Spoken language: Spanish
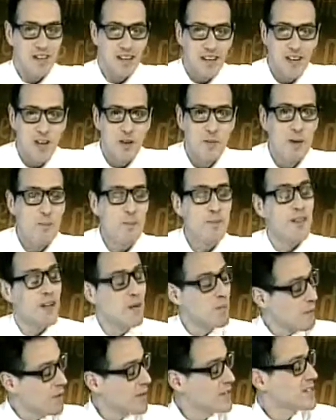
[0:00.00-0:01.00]
si quieres dormir,
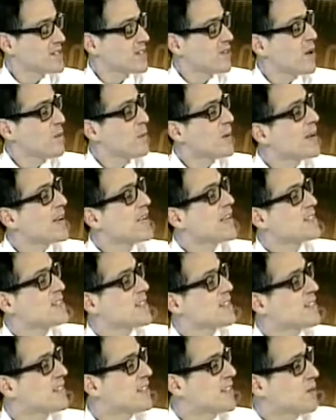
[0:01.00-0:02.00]
te podés hacer una
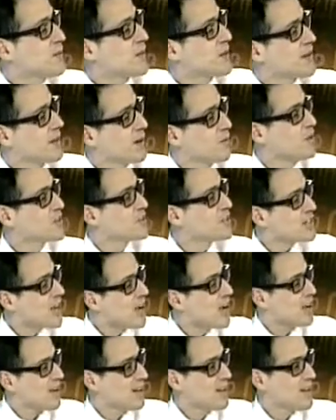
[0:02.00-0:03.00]
pequeña siestita porque vamos
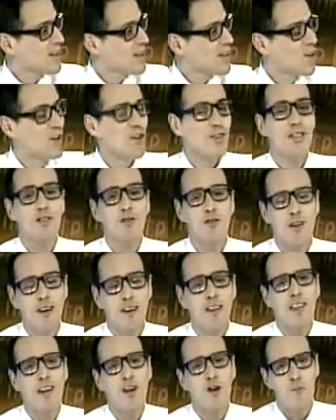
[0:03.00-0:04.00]
ya con los
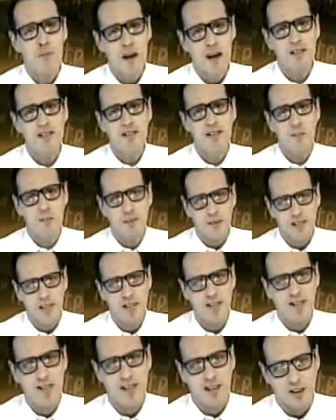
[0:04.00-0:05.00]
titulares de lo más
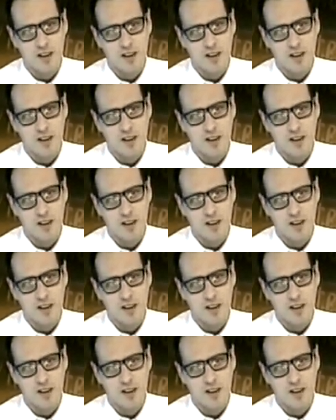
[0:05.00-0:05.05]
importante